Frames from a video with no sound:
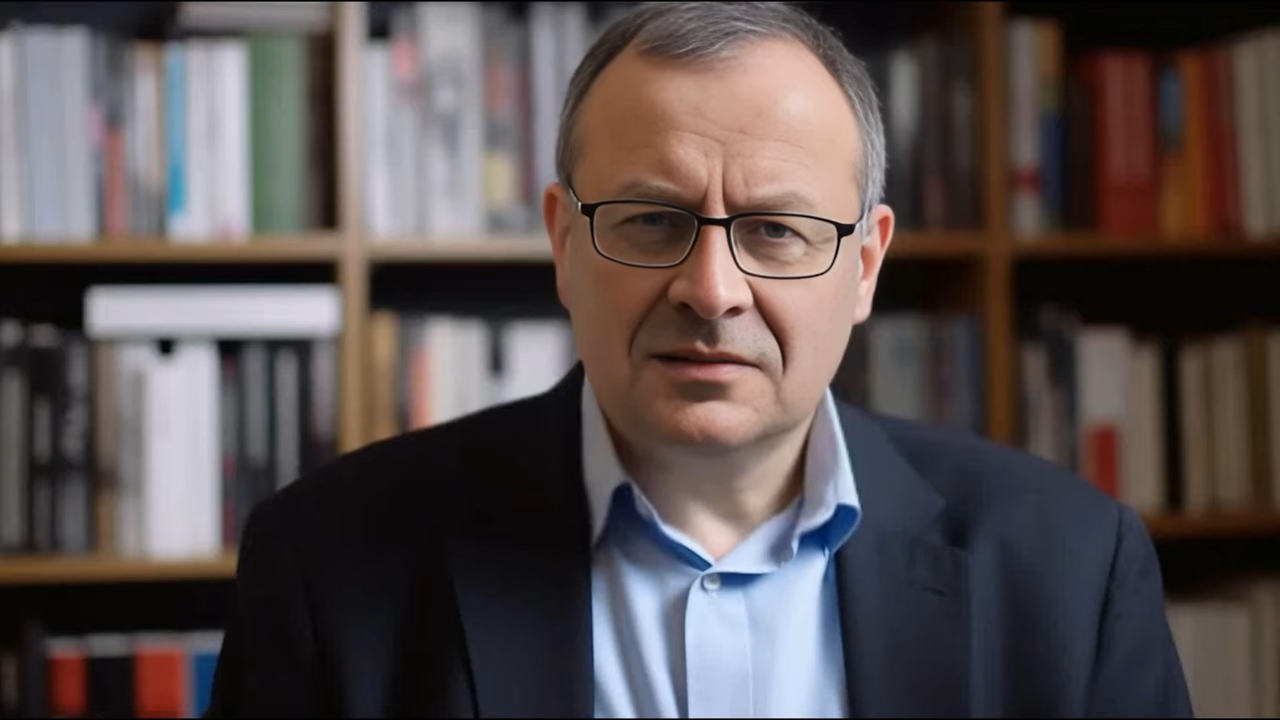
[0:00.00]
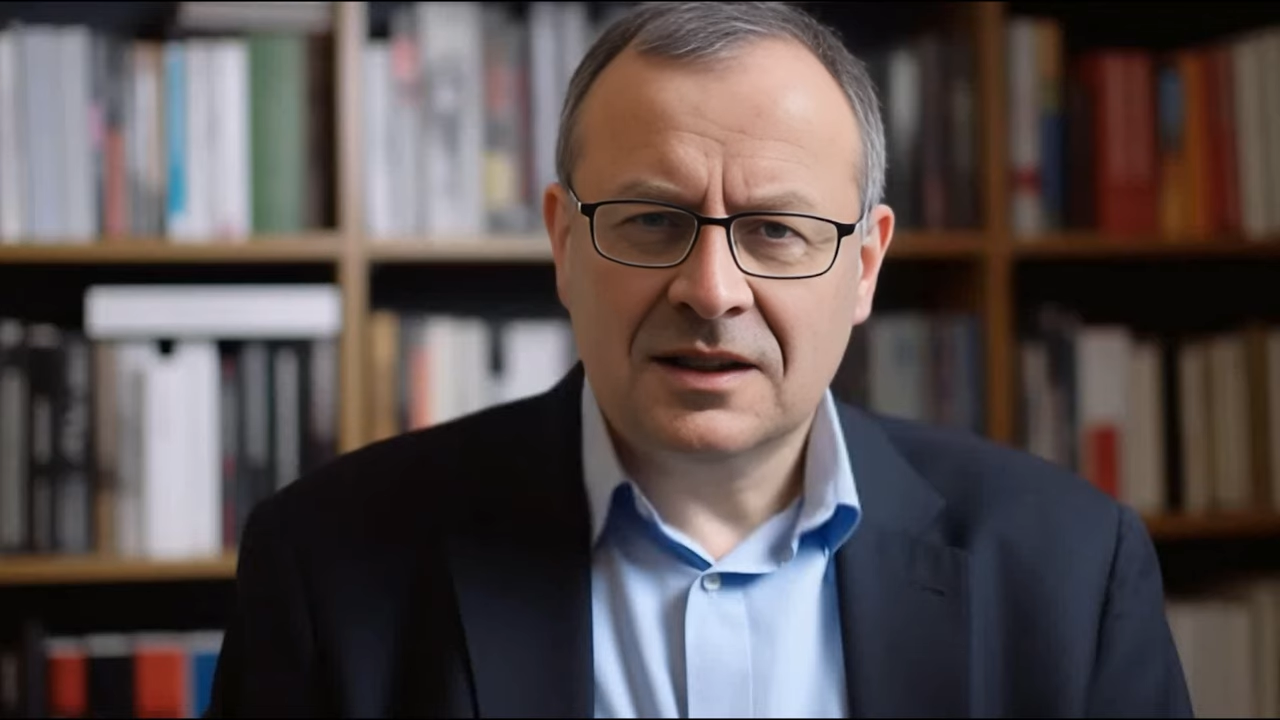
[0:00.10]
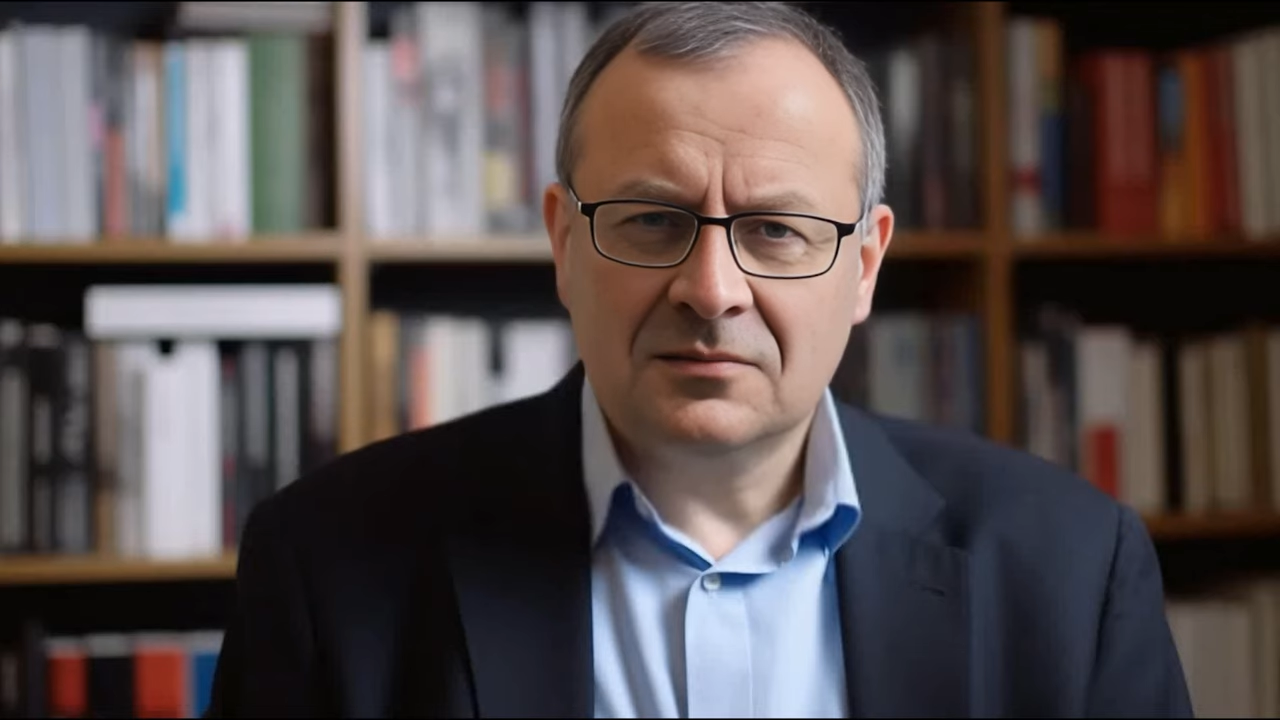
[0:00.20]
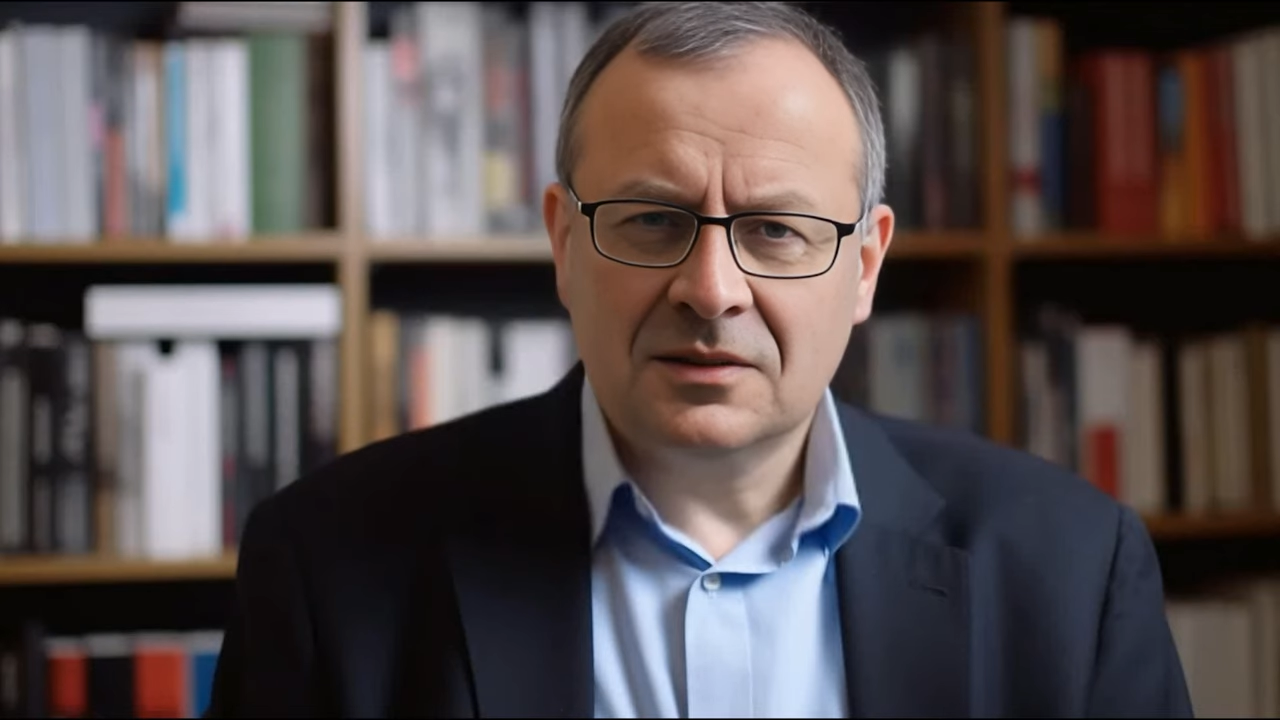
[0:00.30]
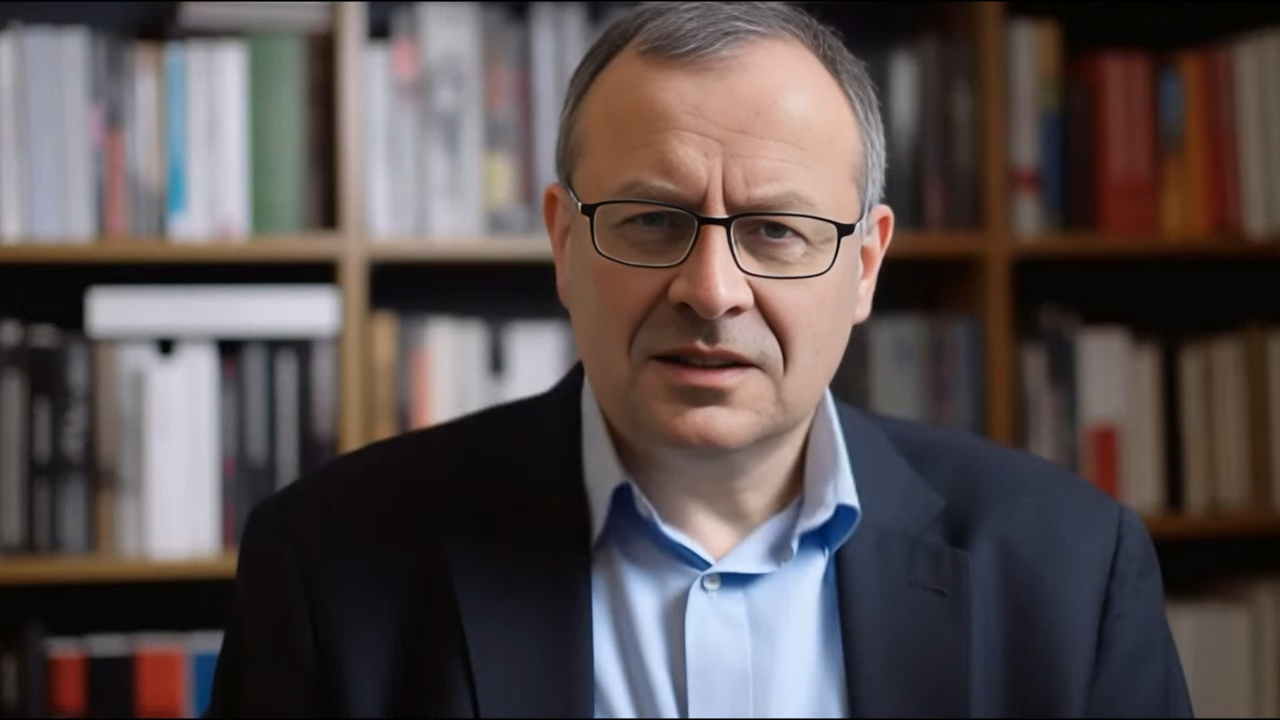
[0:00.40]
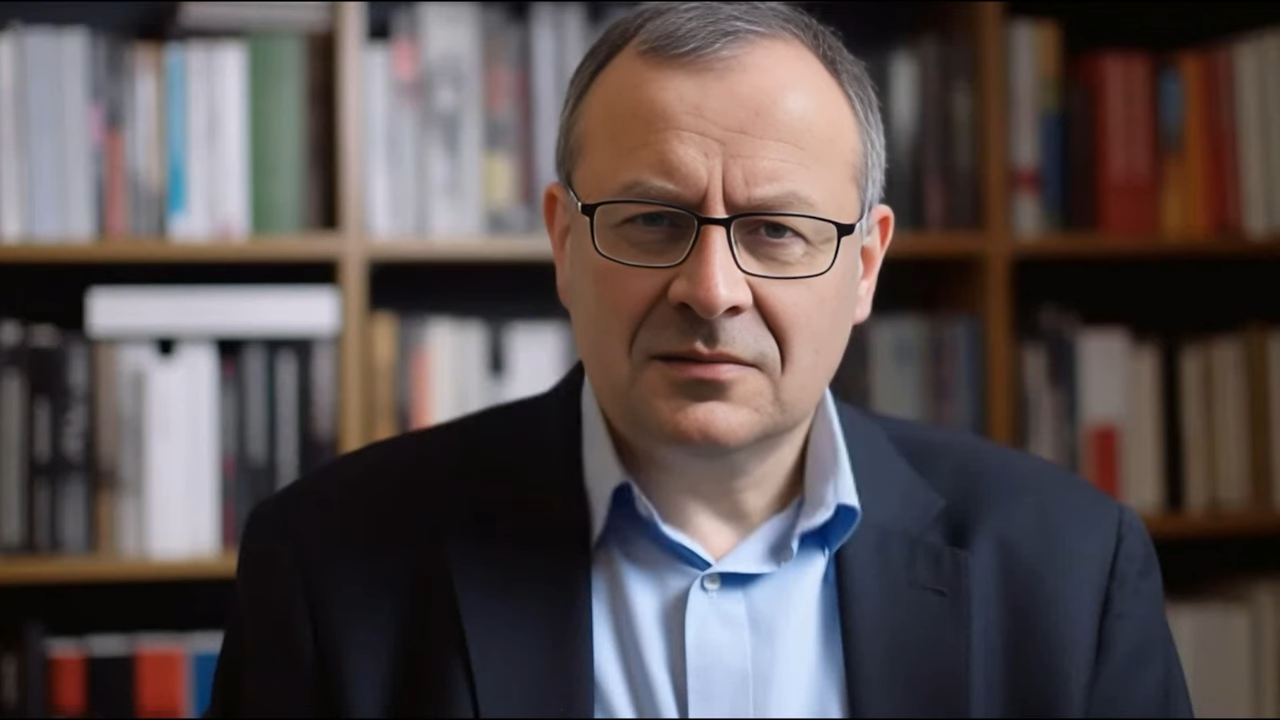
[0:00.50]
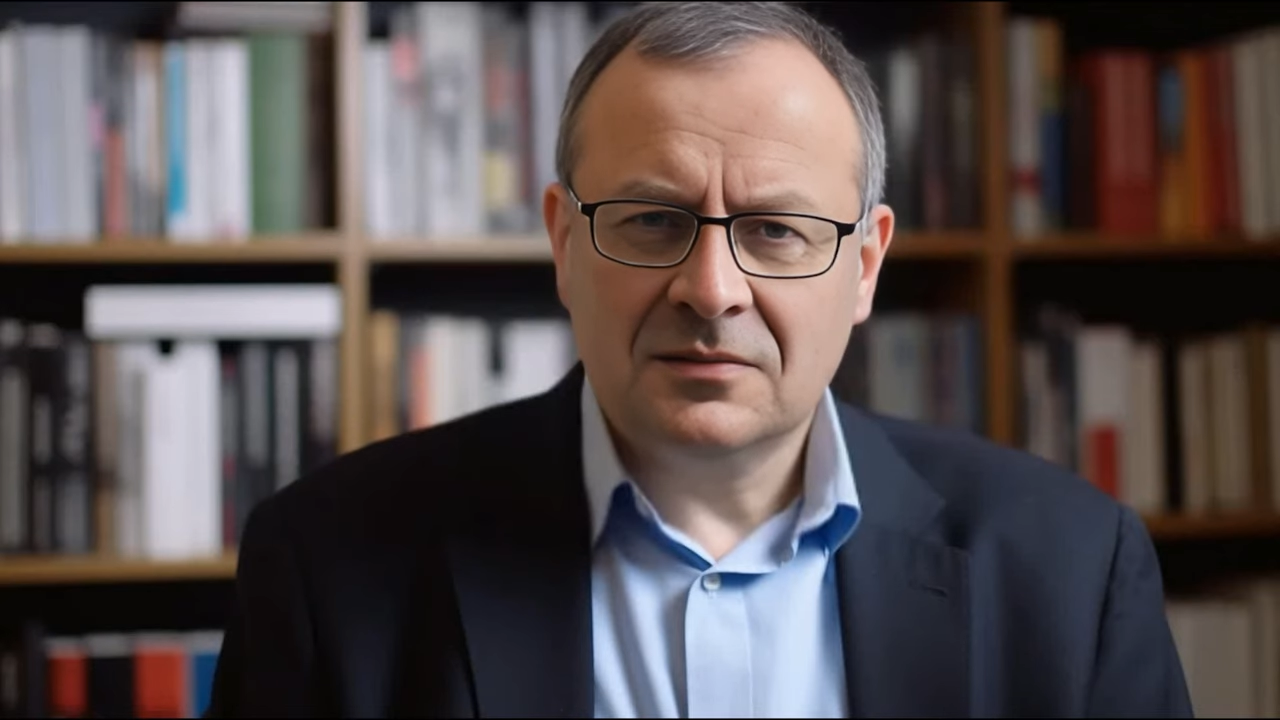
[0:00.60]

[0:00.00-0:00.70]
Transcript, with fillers: I tak właśnie